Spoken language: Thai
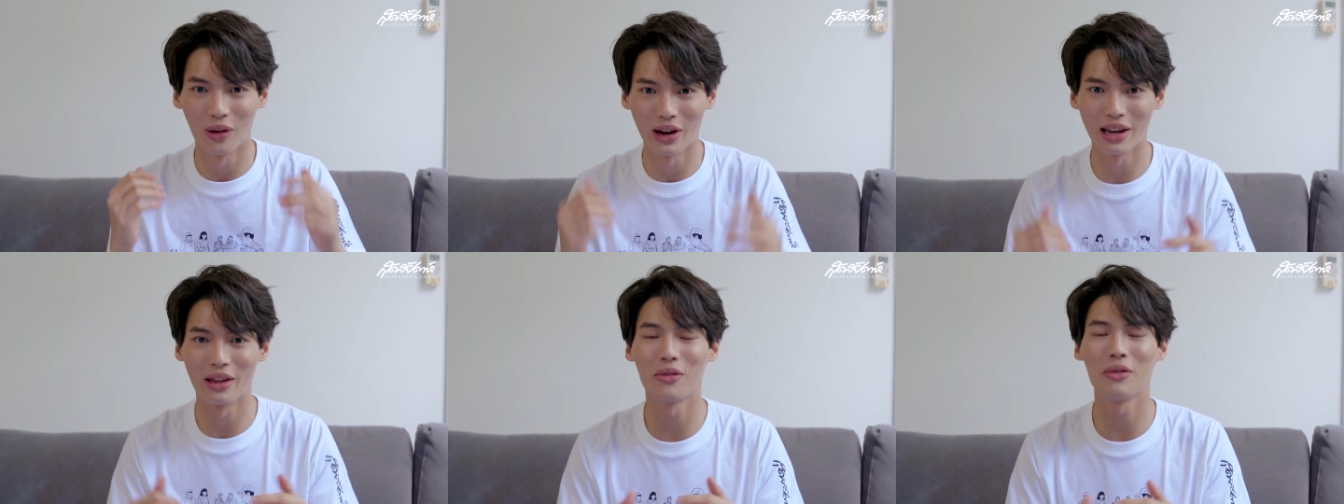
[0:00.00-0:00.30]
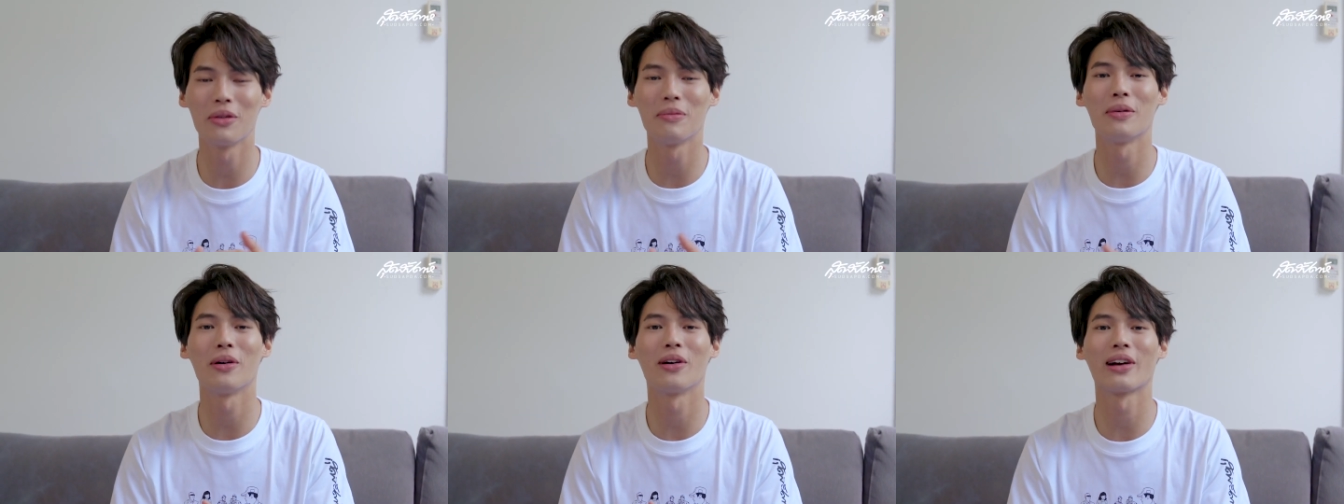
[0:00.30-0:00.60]
วันนี้
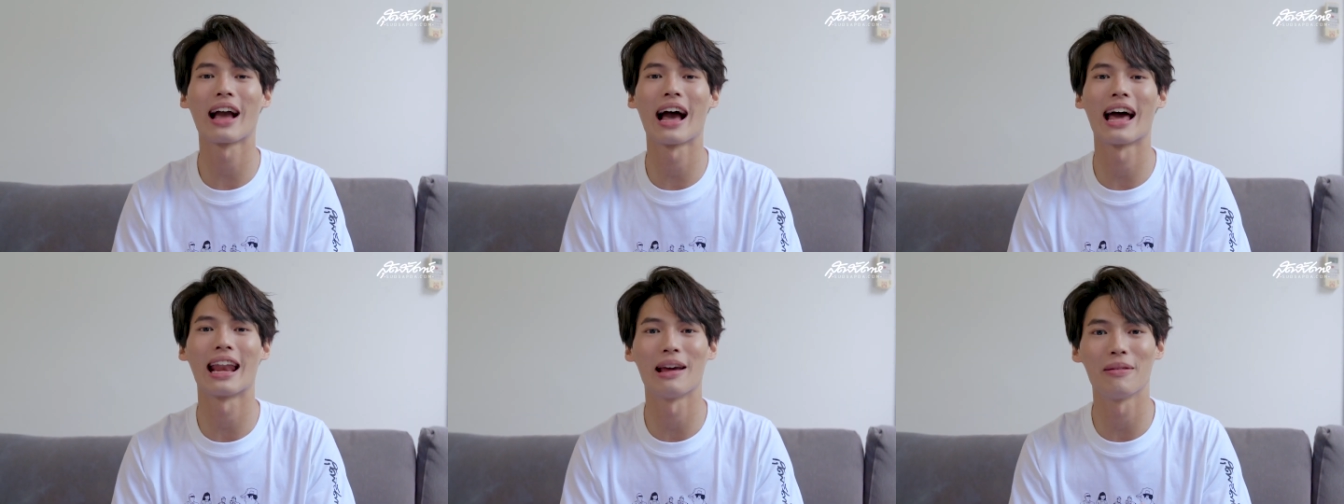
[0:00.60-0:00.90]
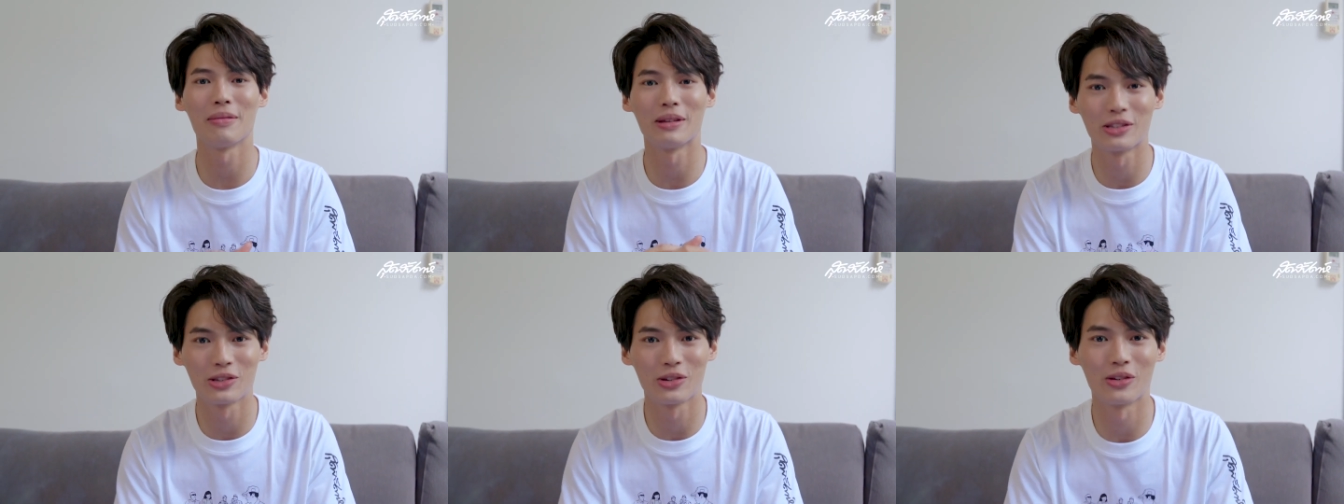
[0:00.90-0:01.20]
วินมีโอกาสได้
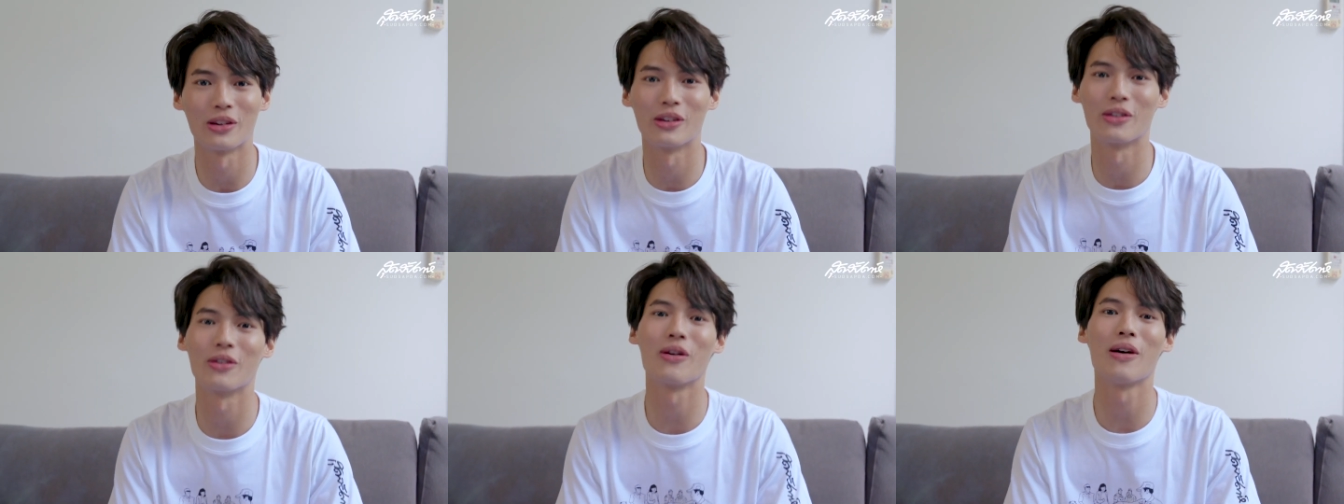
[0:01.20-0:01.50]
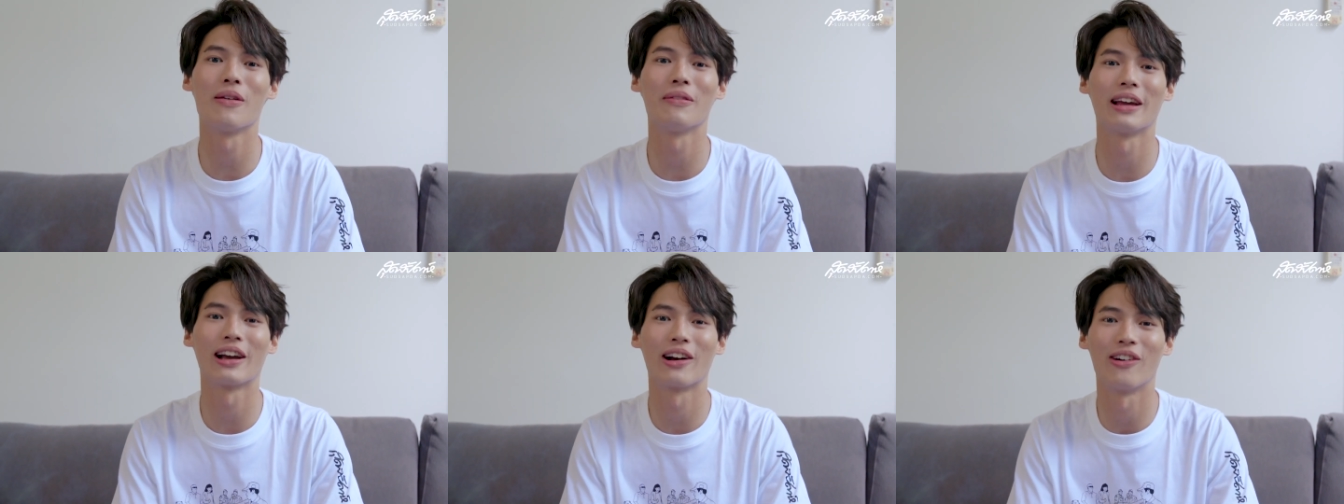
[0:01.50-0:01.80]
เป็นส่วนร่
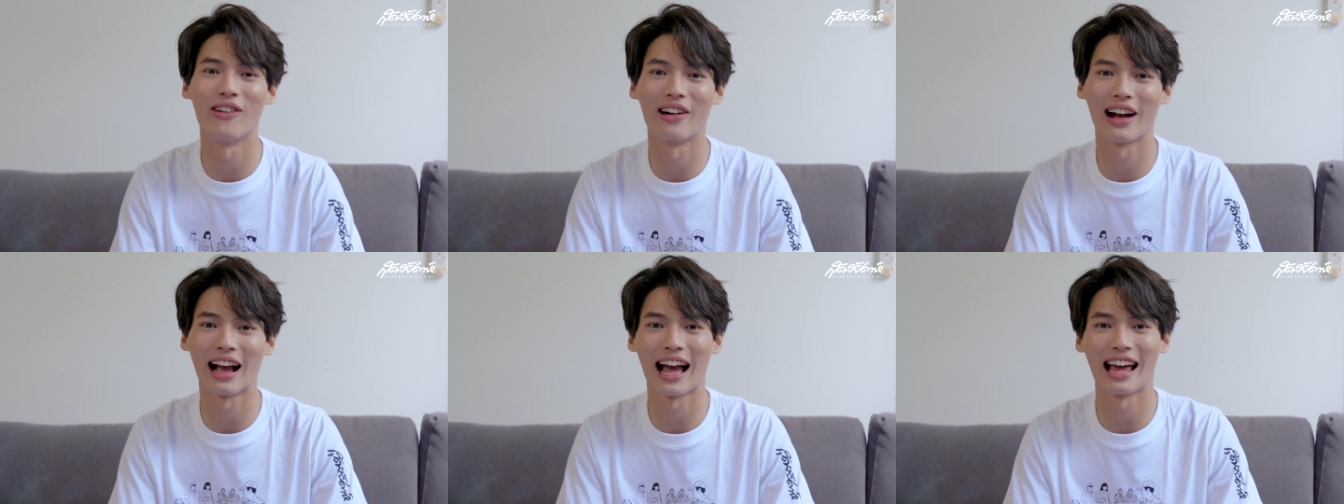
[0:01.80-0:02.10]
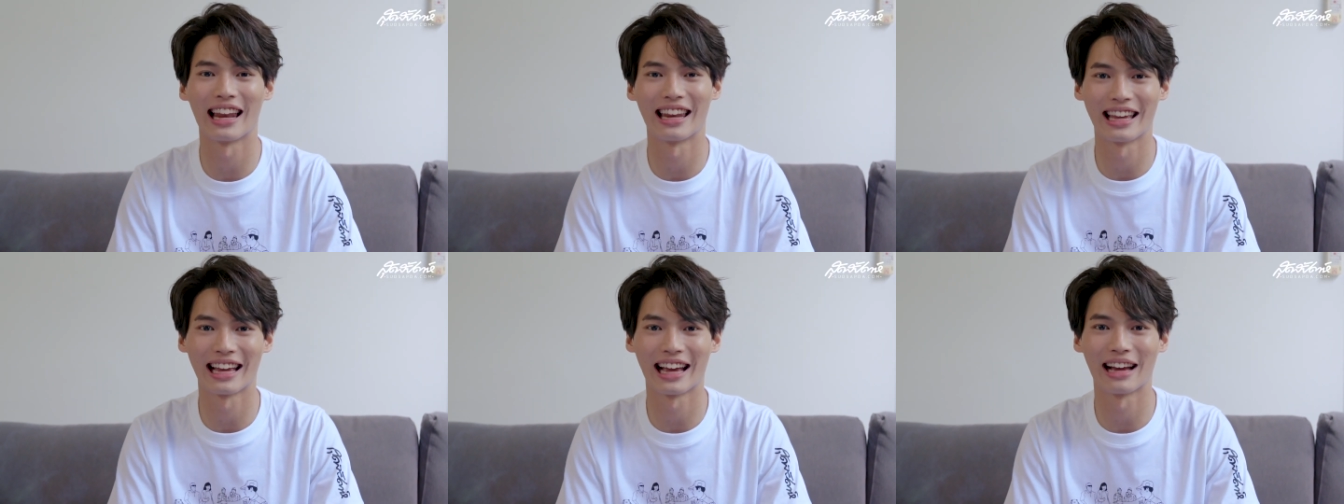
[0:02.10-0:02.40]
วมในโครงกา
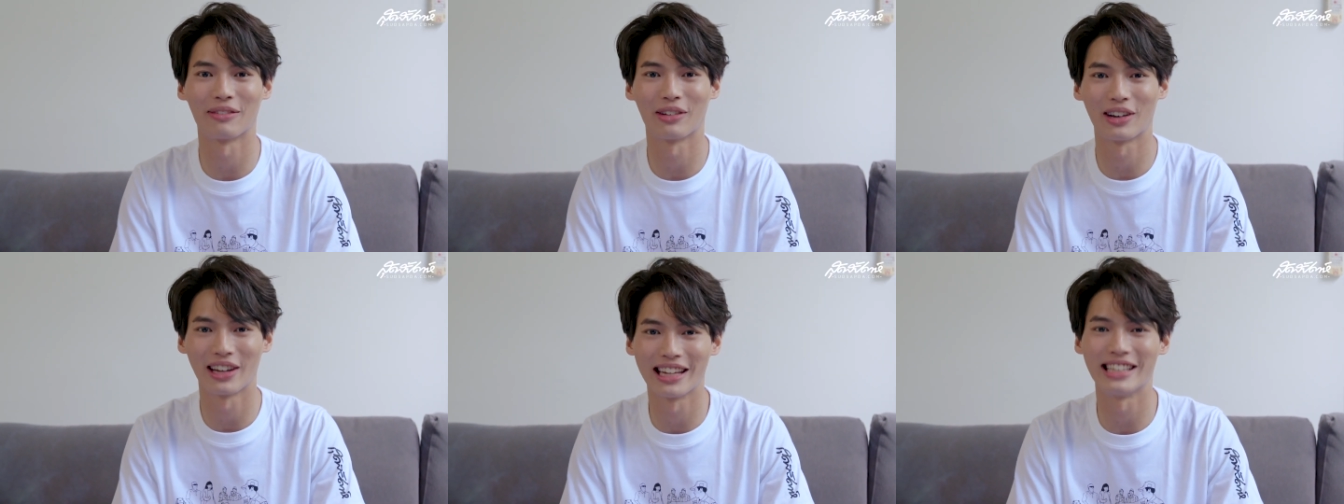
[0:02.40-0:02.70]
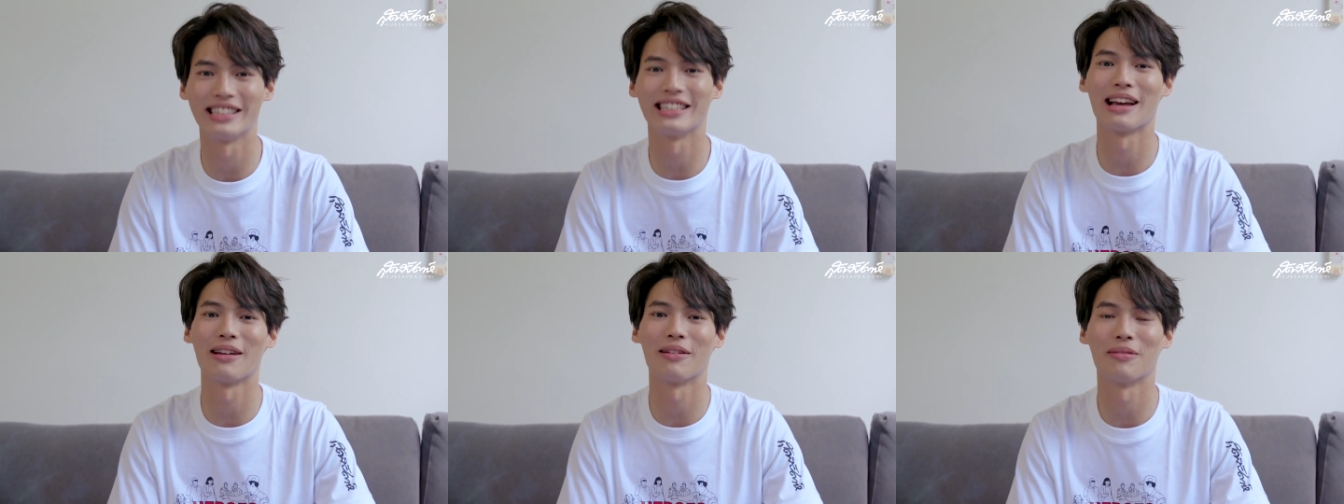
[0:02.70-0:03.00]
รครับก็
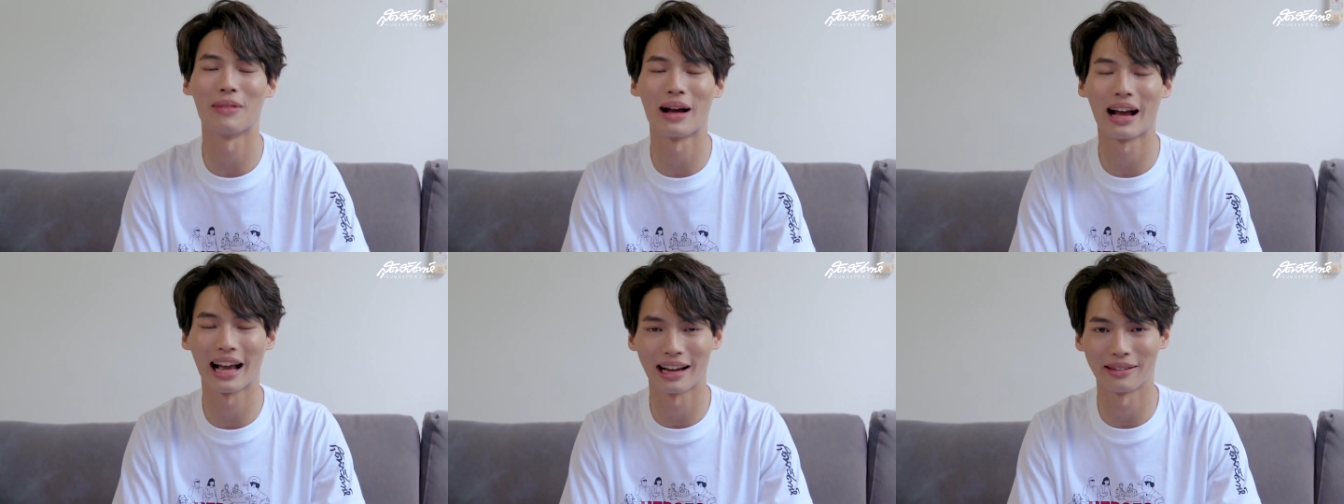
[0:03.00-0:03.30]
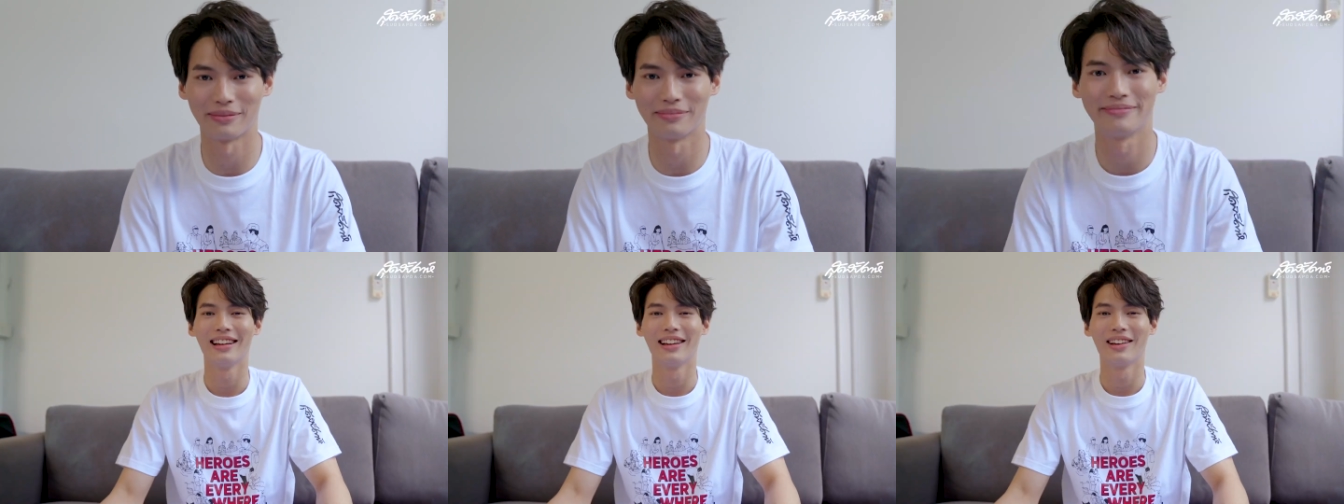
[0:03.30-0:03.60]
ดีใจมากครับ